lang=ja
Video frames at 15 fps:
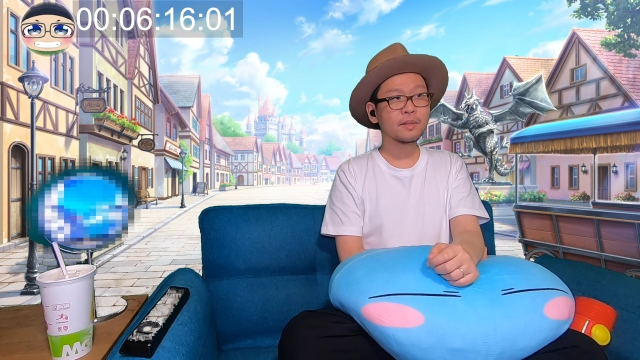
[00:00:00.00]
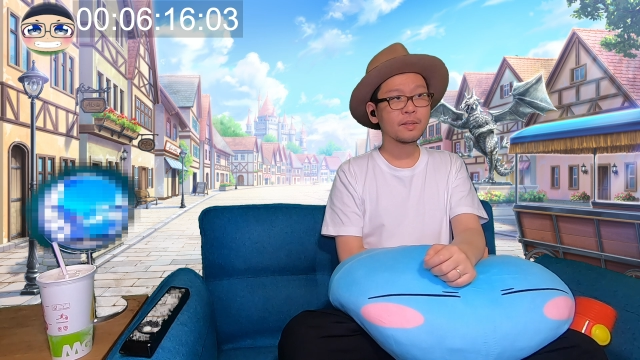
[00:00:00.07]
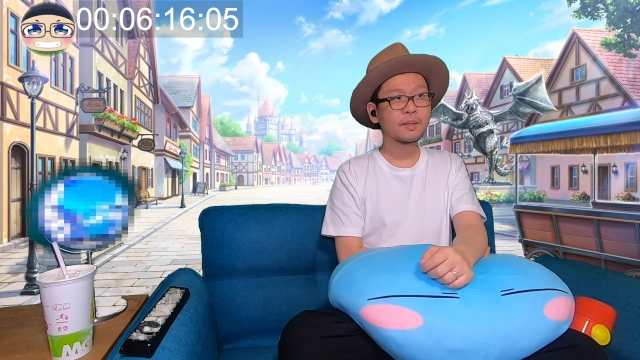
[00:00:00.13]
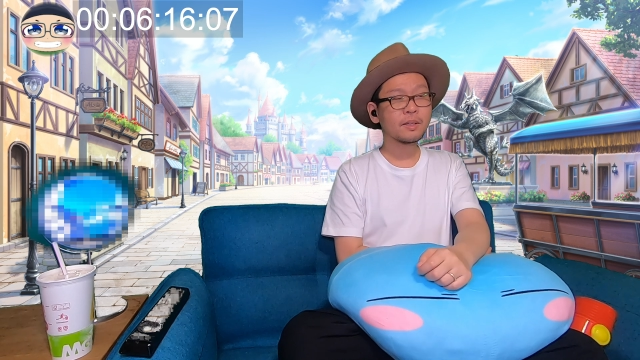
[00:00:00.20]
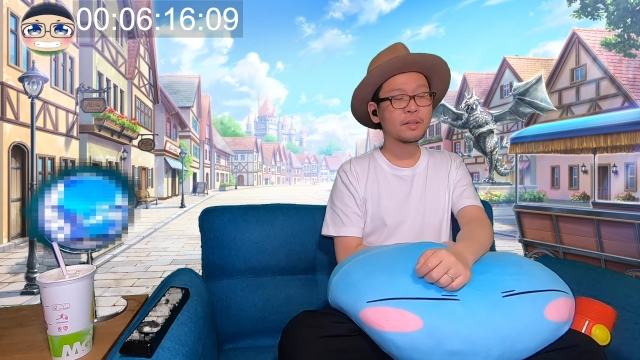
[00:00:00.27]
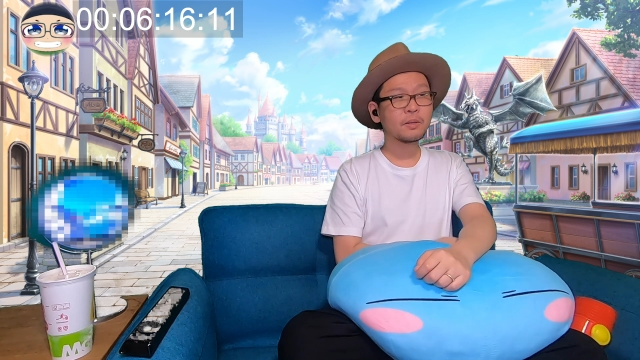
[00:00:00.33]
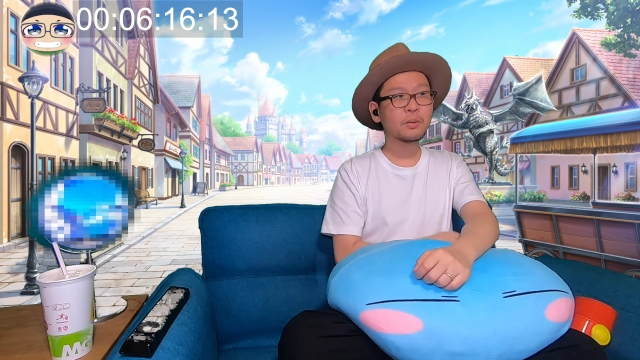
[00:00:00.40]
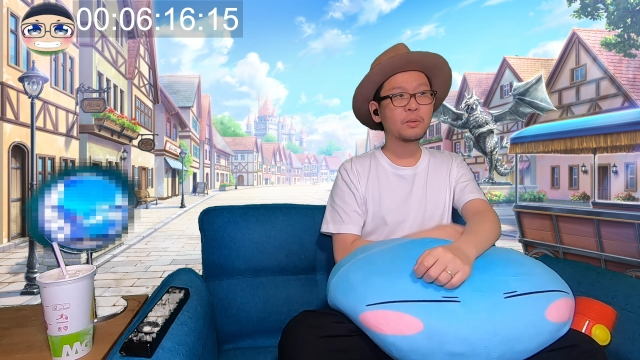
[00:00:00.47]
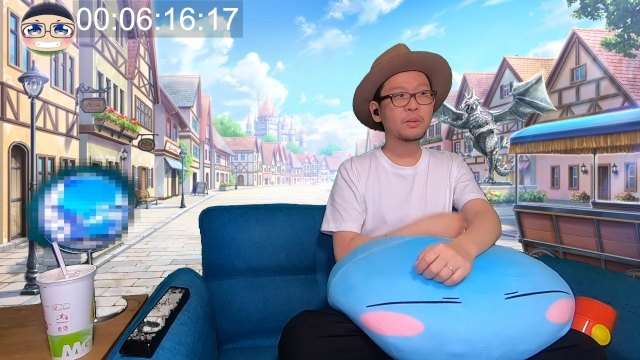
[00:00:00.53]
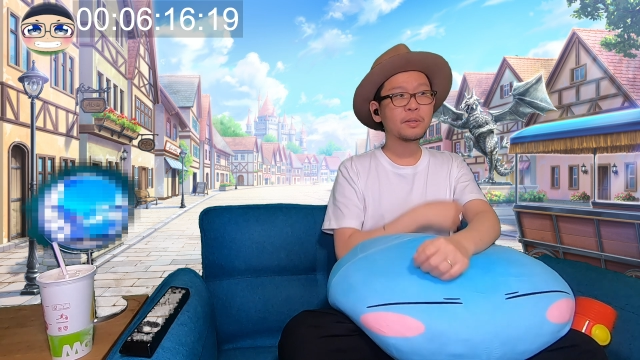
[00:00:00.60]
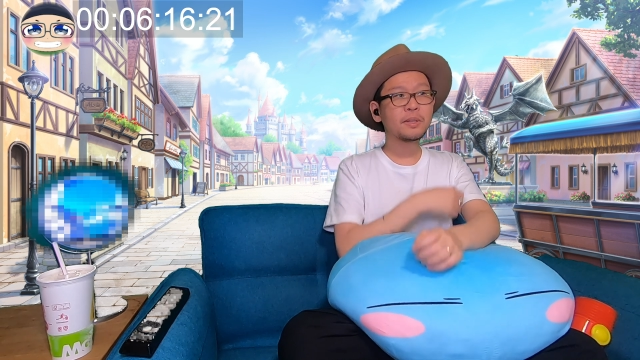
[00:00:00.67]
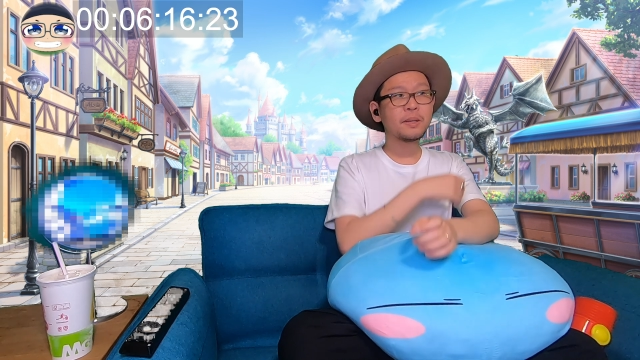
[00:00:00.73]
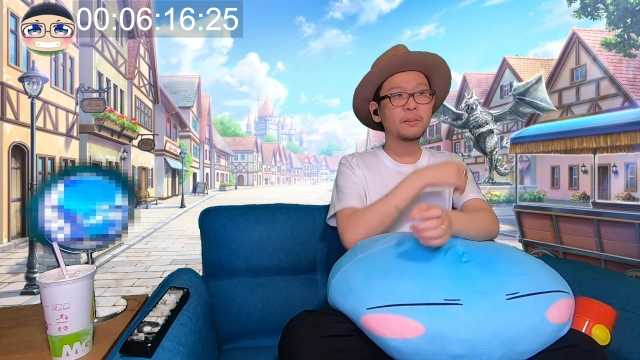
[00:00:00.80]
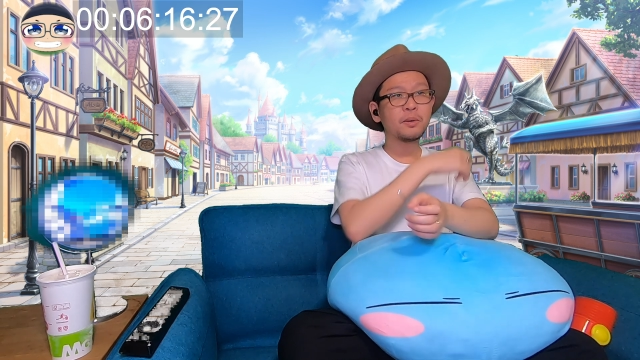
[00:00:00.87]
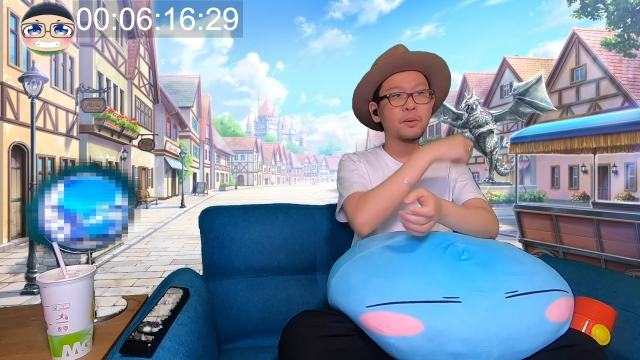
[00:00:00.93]
んけど、こ
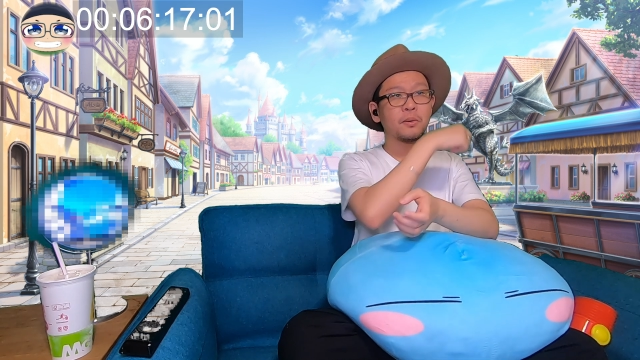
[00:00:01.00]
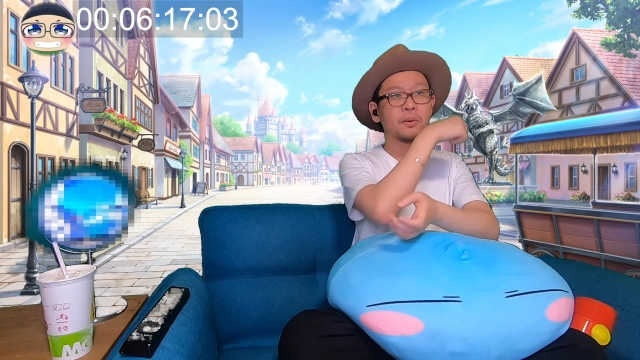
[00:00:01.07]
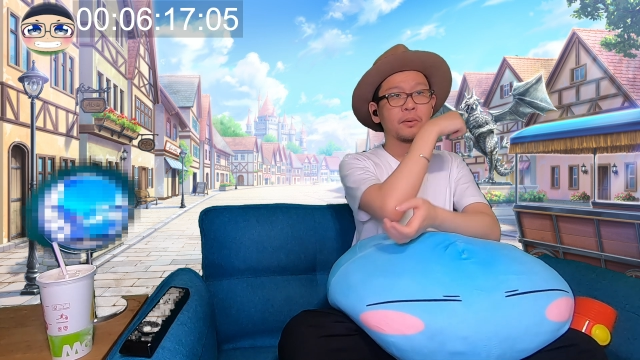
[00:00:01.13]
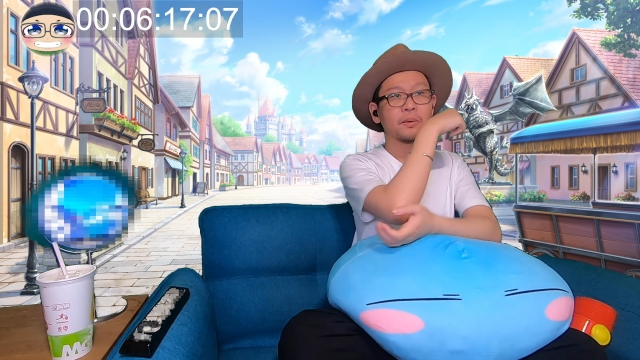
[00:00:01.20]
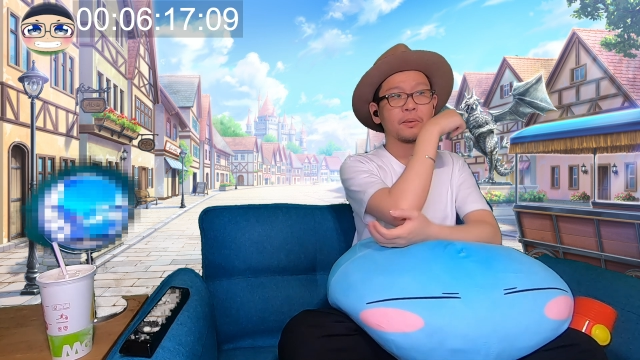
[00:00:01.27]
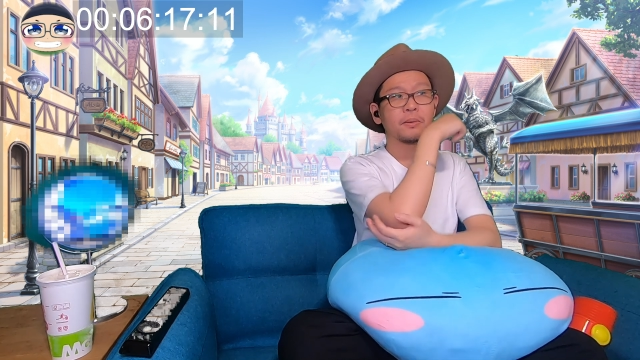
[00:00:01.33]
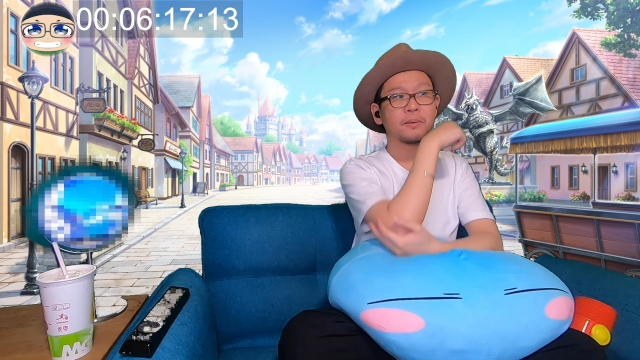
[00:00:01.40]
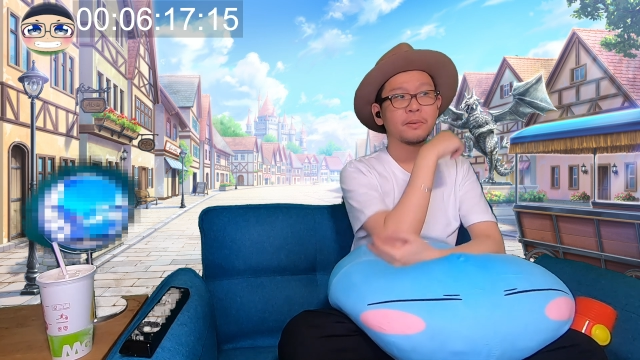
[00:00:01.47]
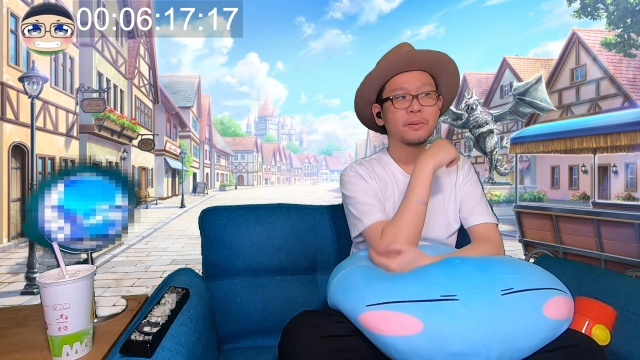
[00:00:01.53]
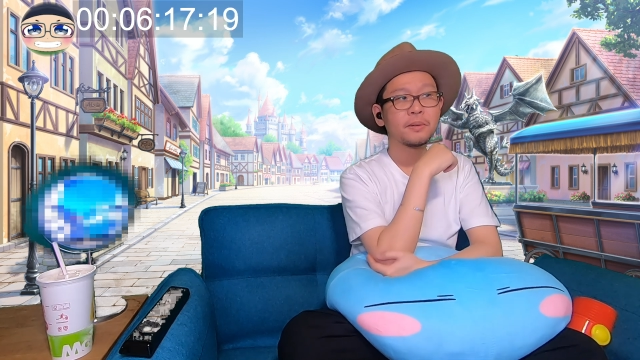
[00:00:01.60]
れでも